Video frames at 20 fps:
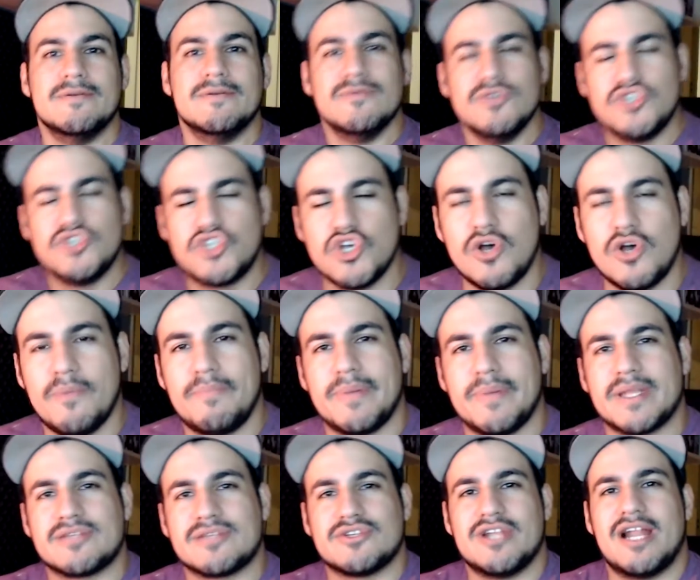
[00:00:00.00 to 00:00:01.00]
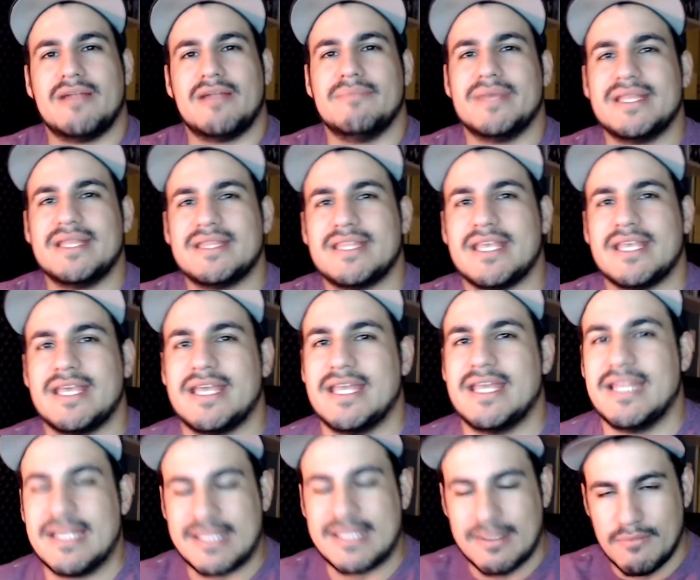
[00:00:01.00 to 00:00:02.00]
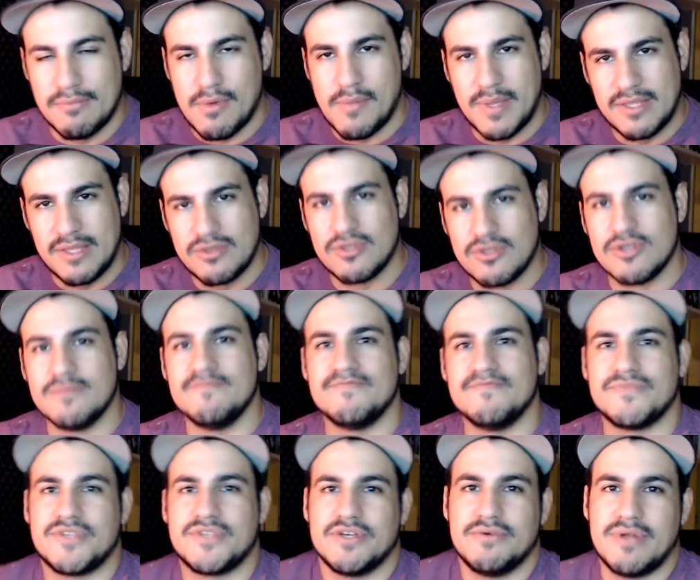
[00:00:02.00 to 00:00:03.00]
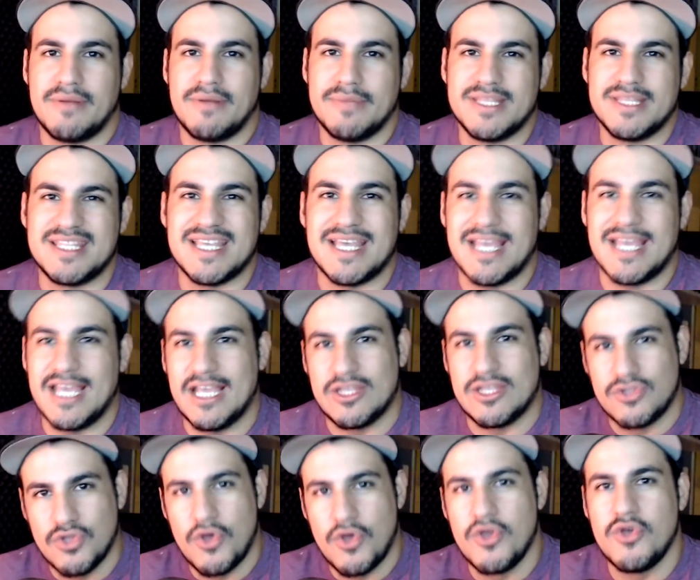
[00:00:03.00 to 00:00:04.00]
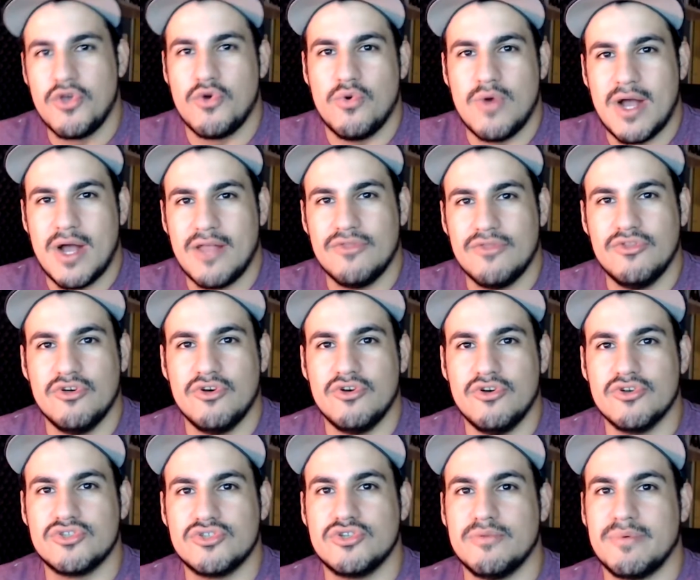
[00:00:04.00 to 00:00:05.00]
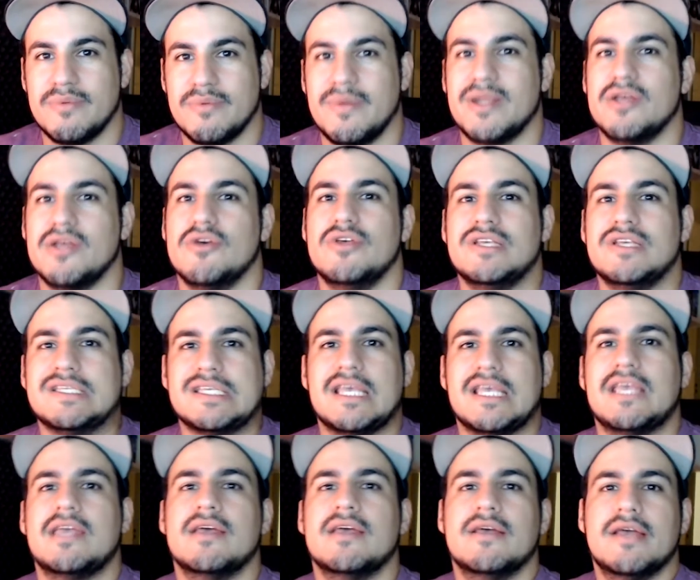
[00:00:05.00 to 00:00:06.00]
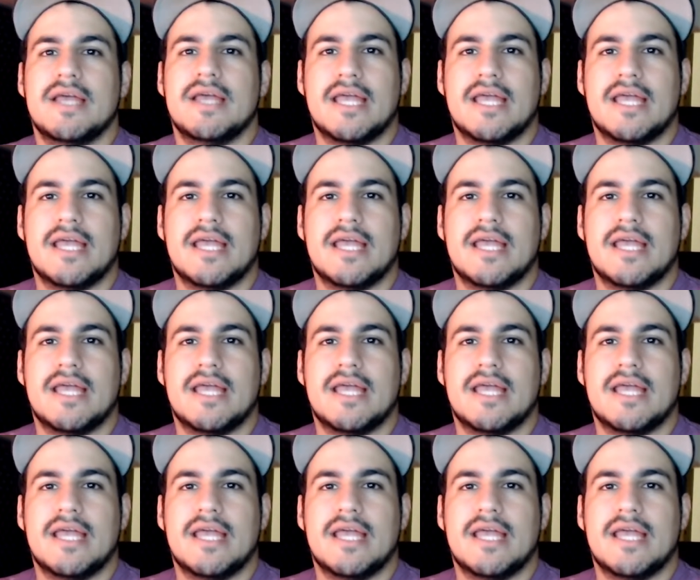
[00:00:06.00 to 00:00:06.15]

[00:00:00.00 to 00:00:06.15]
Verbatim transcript: Yo personalmente en este momento seguramente estoy jugando Super Mario Odyssey